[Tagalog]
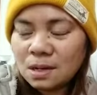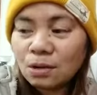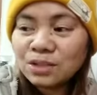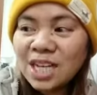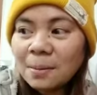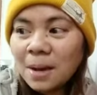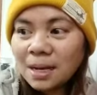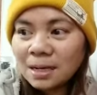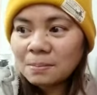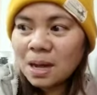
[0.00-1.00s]
Kaunti lang,
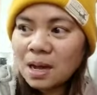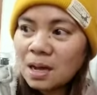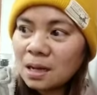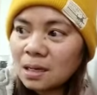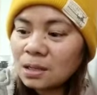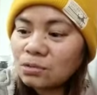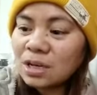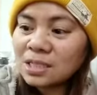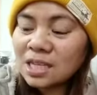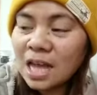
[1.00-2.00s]
Mare. Mga ganun
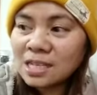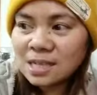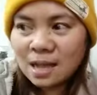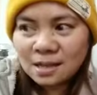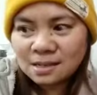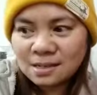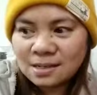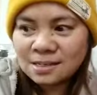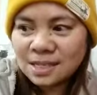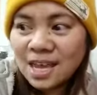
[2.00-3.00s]
lang sa tasa.
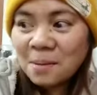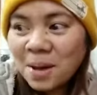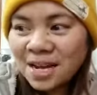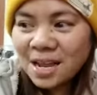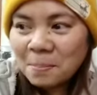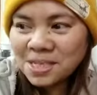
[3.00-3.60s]
Sige, Mare,